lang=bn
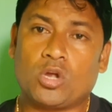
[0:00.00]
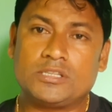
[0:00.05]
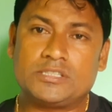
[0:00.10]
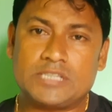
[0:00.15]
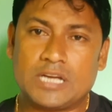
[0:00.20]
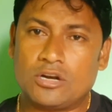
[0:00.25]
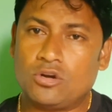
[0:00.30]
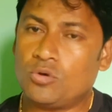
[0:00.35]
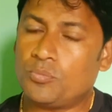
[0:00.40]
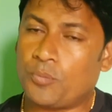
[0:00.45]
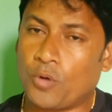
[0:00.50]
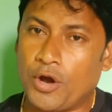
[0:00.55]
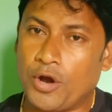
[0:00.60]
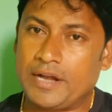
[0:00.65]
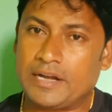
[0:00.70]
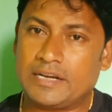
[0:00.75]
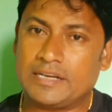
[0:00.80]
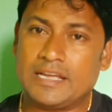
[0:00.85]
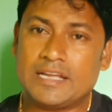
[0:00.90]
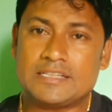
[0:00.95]
পঞ্চান্ন
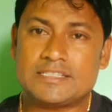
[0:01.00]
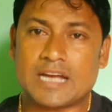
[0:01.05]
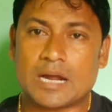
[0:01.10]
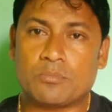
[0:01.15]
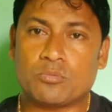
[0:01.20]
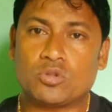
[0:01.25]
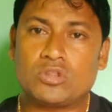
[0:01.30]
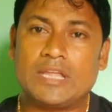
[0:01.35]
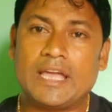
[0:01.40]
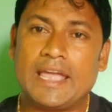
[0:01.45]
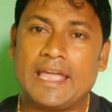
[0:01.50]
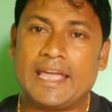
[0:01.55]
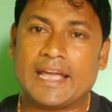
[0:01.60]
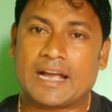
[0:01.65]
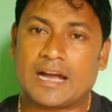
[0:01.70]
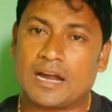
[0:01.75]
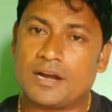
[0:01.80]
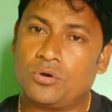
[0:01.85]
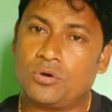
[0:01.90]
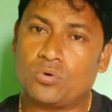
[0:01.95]
পয়েন্ট নিয়ে যার মধ্যে
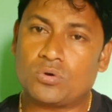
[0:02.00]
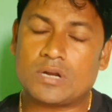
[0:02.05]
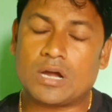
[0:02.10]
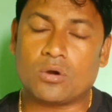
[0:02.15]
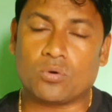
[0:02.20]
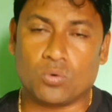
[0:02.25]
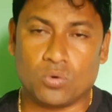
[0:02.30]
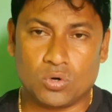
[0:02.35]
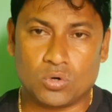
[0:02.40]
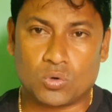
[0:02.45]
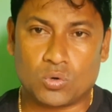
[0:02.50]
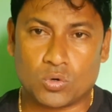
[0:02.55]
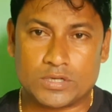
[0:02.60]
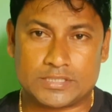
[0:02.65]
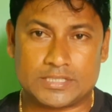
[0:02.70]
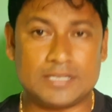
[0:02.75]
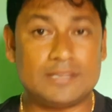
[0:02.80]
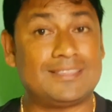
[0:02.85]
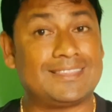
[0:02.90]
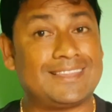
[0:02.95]
একান্নটা গোল
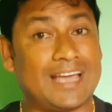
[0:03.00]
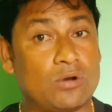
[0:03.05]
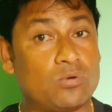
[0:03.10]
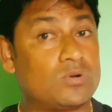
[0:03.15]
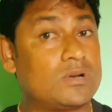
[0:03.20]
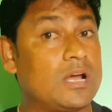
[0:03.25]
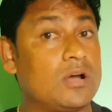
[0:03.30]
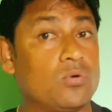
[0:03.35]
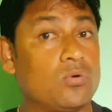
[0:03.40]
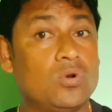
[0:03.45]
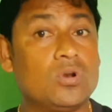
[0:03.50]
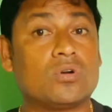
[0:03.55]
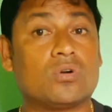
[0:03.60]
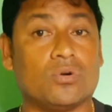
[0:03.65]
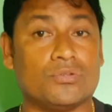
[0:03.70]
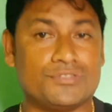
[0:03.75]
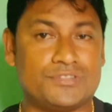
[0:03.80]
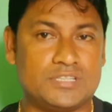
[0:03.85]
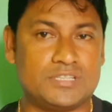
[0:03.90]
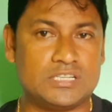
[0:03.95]
করেছে তেরোটা গোল
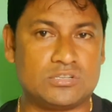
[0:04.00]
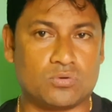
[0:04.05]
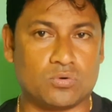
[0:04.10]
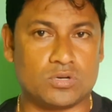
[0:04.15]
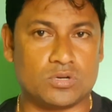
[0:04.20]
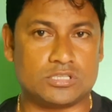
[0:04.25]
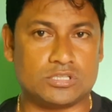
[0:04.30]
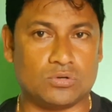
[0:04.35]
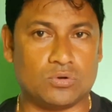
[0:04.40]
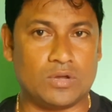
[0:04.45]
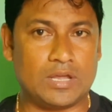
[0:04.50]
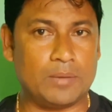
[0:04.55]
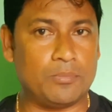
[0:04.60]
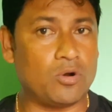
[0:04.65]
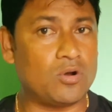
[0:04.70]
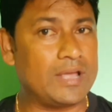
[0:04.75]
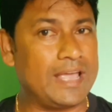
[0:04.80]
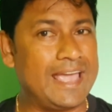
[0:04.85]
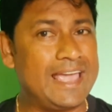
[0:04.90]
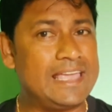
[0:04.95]
কনসিড করেছিল
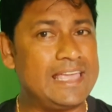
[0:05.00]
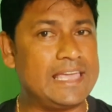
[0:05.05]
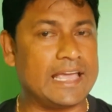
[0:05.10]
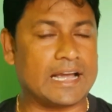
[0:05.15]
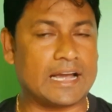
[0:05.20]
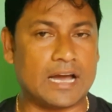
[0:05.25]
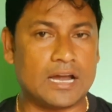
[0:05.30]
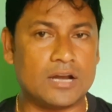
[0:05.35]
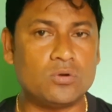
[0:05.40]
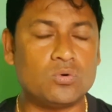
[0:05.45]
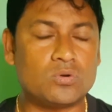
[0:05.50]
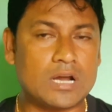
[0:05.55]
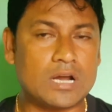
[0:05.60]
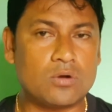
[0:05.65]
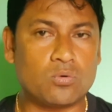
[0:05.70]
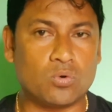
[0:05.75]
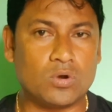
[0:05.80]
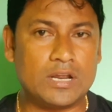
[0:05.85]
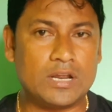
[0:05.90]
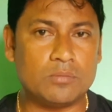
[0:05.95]
এবং এই
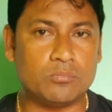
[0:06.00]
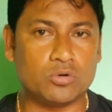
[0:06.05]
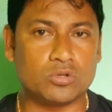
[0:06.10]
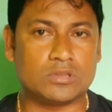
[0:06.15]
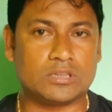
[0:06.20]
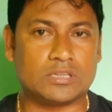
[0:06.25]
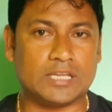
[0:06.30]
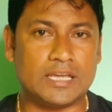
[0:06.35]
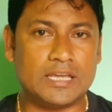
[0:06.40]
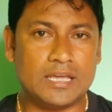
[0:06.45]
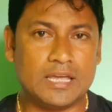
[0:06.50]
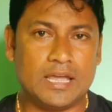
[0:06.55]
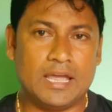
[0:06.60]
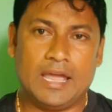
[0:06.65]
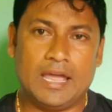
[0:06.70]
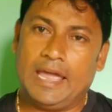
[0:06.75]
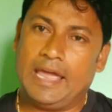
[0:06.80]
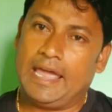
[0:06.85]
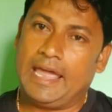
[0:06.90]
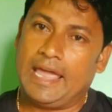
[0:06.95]
একান্নটা গোলের মধ্যে
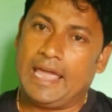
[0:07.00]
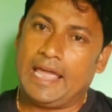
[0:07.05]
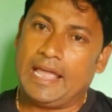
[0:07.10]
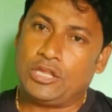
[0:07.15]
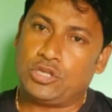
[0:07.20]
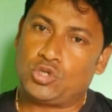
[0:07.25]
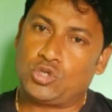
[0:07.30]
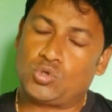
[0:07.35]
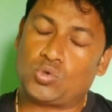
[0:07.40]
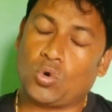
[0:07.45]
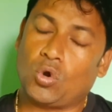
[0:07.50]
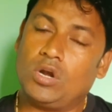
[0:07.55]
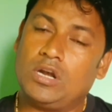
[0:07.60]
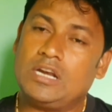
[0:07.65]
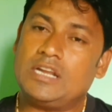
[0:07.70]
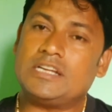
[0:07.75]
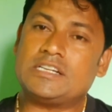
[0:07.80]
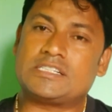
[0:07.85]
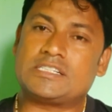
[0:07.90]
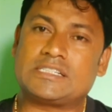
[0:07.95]

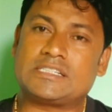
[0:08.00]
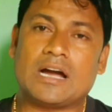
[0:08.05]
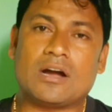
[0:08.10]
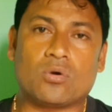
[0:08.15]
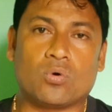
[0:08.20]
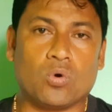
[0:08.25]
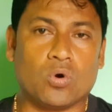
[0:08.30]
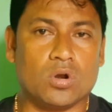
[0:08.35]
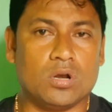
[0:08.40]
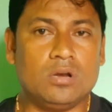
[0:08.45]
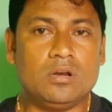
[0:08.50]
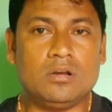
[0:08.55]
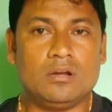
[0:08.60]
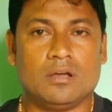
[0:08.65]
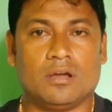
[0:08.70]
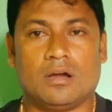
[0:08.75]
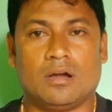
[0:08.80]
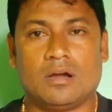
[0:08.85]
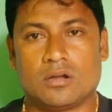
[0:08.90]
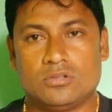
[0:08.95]
চল্লিশটা গোল
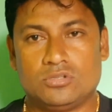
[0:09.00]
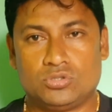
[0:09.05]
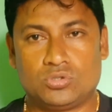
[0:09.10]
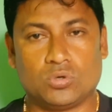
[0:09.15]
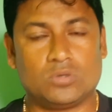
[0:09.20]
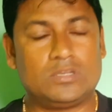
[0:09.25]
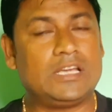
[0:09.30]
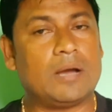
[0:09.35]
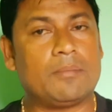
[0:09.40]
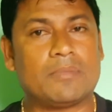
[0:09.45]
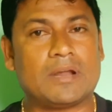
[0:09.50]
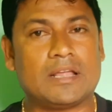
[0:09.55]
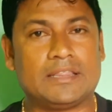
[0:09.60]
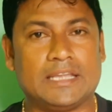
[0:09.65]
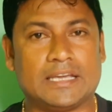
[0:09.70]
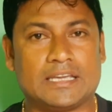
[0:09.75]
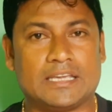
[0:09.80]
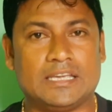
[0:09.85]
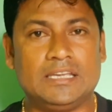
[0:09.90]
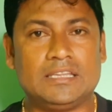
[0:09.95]
যদি আমরা
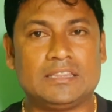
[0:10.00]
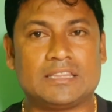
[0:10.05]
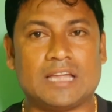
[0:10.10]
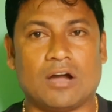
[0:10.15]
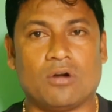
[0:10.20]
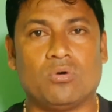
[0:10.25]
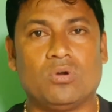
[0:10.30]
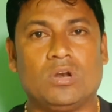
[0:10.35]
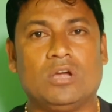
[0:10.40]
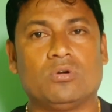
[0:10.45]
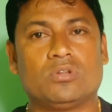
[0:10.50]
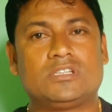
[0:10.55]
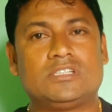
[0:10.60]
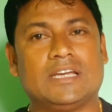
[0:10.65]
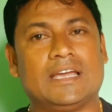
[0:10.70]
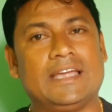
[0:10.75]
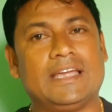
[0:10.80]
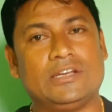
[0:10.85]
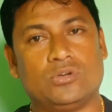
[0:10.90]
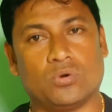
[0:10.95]
দেখি তাহলে
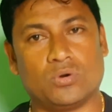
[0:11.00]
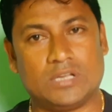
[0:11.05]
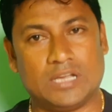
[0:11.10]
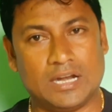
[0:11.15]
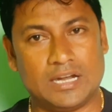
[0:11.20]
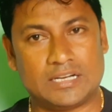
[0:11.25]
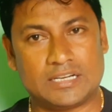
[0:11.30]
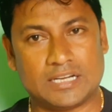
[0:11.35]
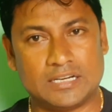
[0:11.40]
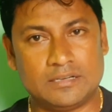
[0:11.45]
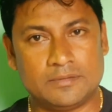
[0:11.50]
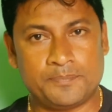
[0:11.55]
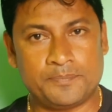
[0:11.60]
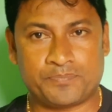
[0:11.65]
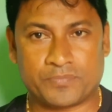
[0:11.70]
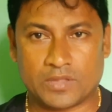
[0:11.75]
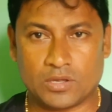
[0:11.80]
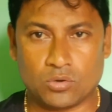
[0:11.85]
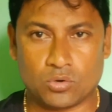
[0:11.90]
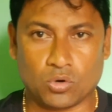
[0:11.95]
হচ্ছে এই ডোরিয়েলটান
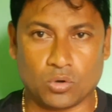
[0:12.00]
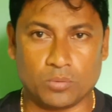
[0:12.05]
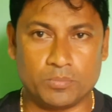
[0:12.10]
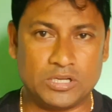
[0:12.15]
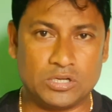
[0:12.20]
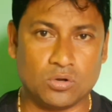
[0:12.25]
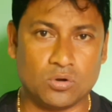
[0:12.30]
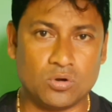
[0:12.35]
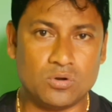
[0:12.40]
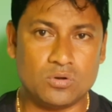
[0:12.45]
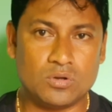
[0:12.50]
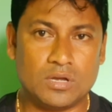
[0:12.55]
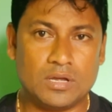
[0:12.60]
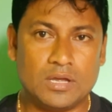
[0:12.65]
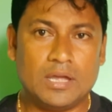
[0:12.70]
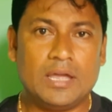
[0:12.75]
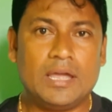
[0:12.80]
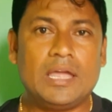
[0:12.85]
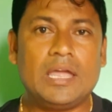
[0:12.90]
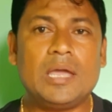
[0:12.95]
রবিনহো
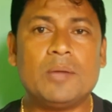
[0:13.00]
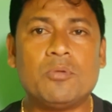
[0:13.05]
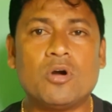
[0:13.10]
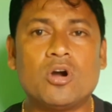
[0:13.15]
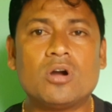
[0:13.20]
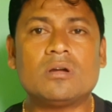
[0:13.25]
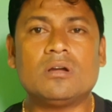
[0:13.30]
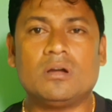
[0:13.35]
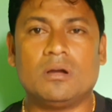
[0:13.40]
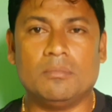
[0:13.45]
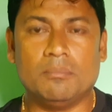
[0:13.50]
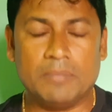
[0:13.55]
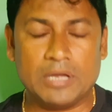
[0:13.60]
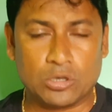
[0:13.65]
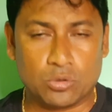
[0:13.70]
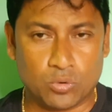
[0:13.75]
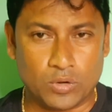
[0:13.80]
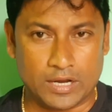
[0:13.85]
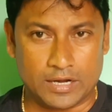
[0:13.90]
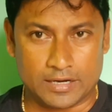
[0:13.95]
এবং
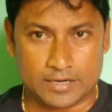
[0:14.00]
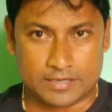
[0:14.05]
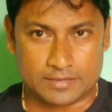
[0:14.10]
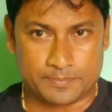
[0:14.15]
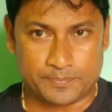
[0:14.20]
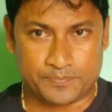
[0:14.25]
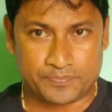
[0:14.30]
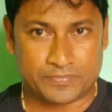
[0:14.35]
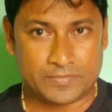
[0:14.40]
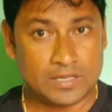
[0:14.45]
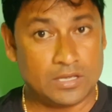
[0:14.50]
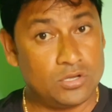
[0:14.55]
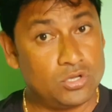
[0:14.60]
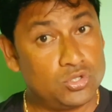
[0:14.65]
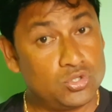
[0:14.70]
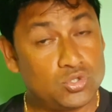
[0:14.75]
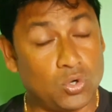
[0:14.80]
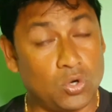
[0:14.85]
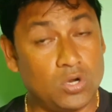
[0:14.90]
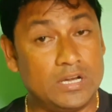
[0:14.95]
মিগুয়েলের
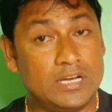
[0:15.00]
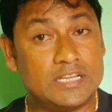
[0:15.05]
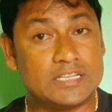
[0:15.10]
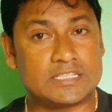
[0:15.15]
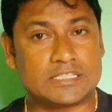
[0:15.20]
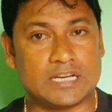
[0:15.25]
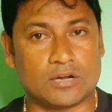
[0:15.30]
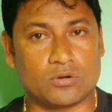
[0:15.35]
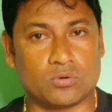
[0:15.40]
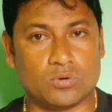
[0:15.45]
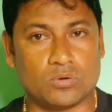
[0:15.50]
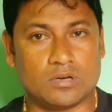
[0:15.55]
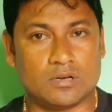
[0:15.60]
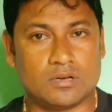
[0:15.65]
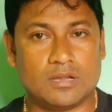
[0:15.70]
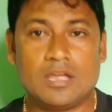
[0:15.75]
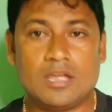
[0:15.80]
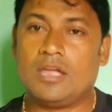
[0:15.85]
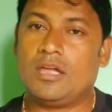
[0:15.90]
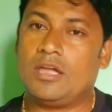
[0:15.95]
চল্লিশটা গোল